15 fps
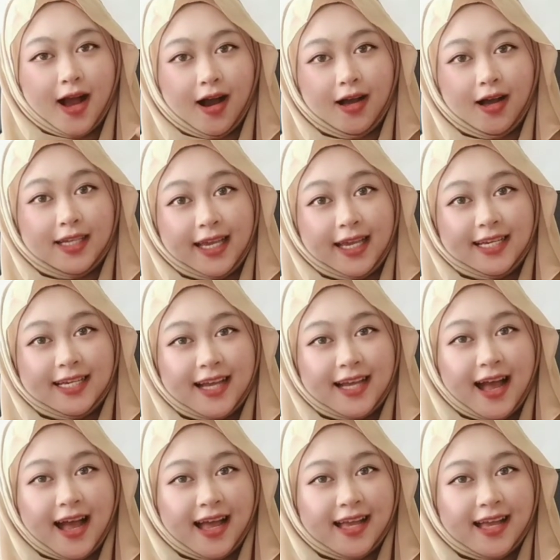Oke okay
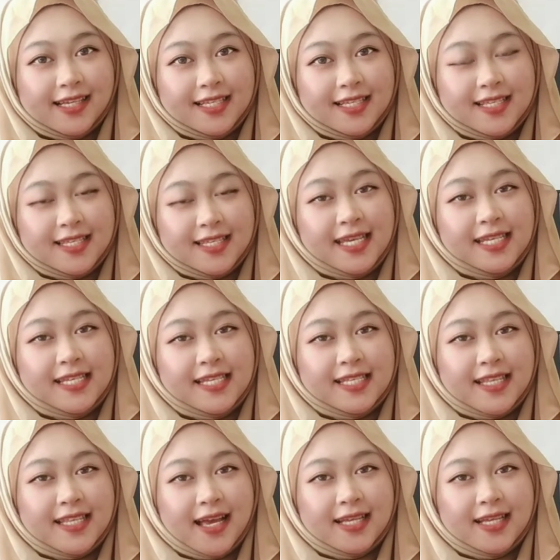guys, ini
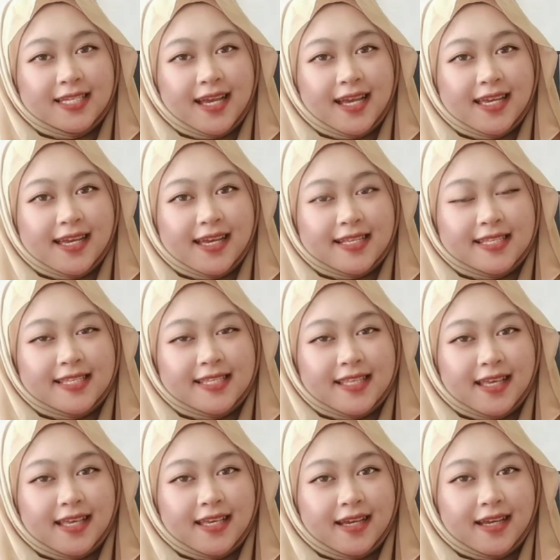sahaja yang
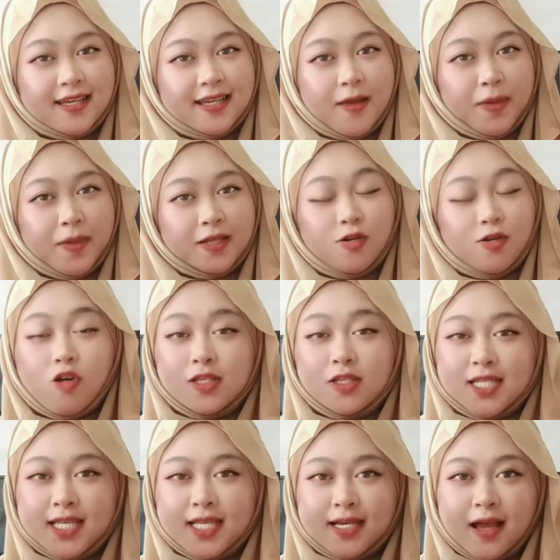saya dapat
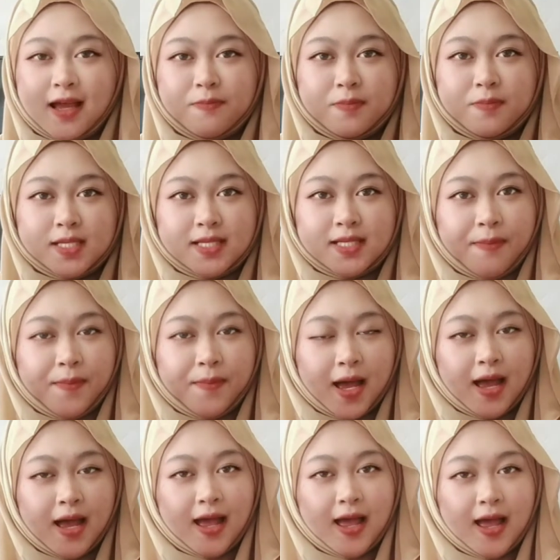kongsikan bersama
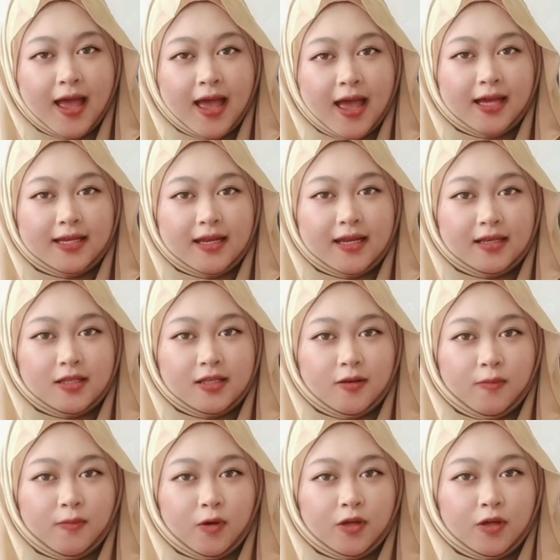dan
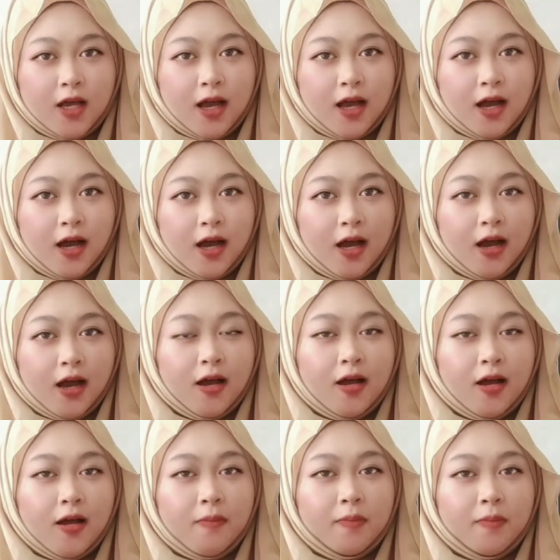semoga
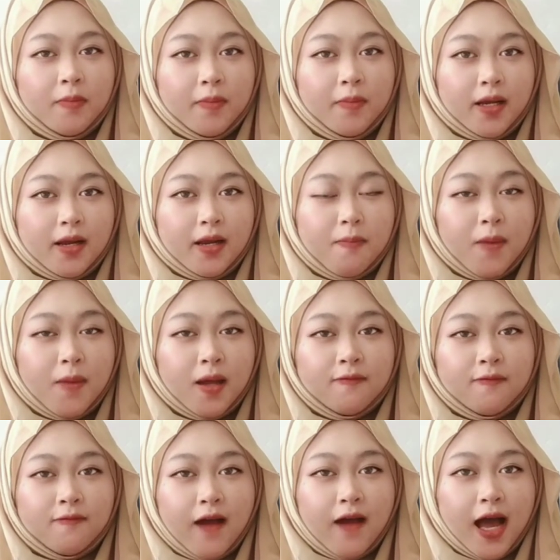memberi
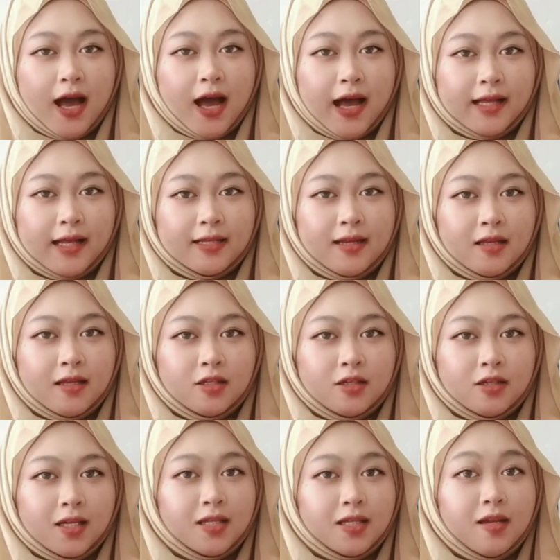manfaat dan juga
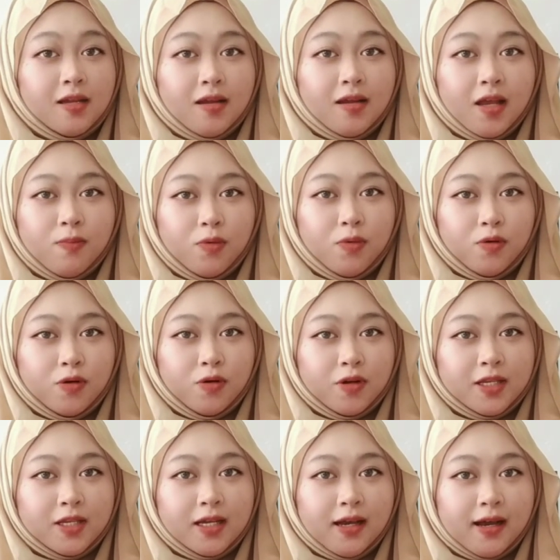terhibur
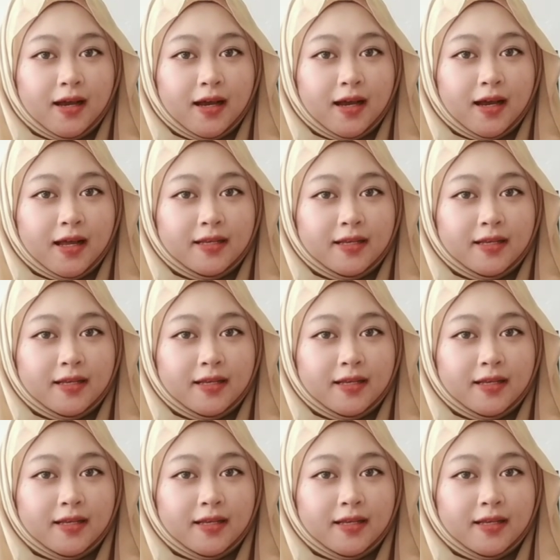dengan